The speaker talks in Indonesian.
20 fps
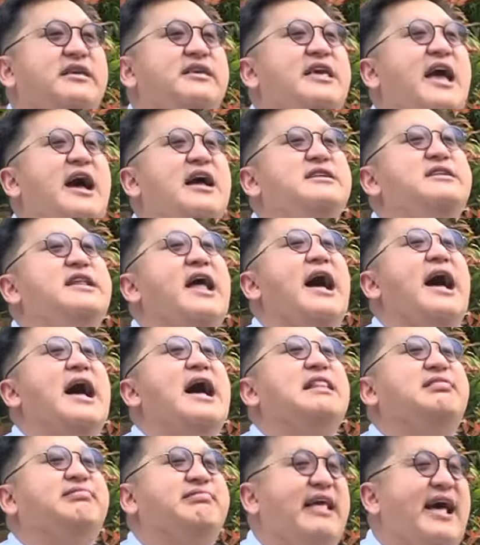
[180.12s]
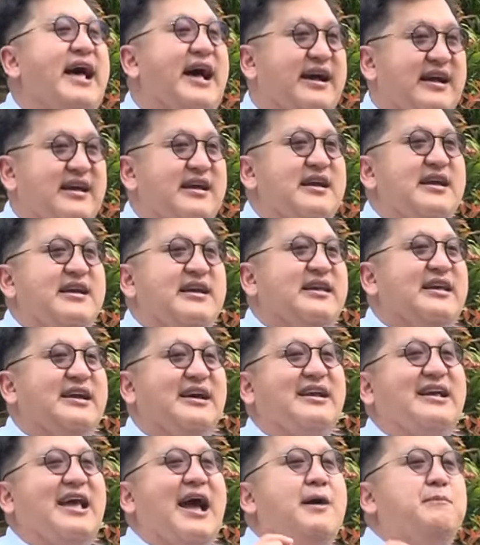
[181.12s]
yang datang
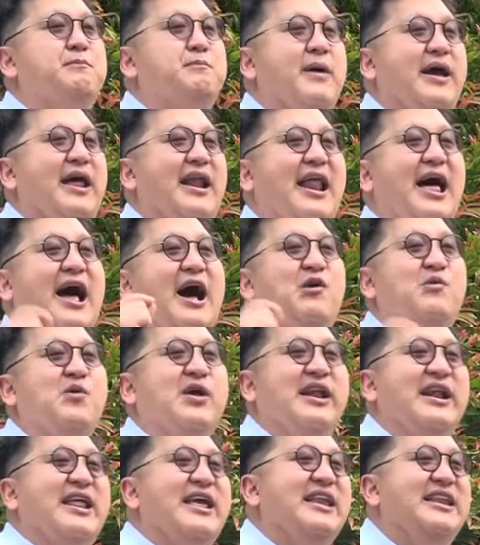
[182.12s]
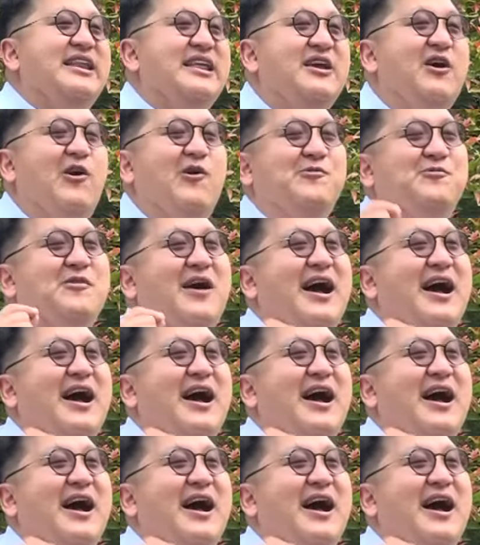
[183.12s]
ke kapel Our Lady of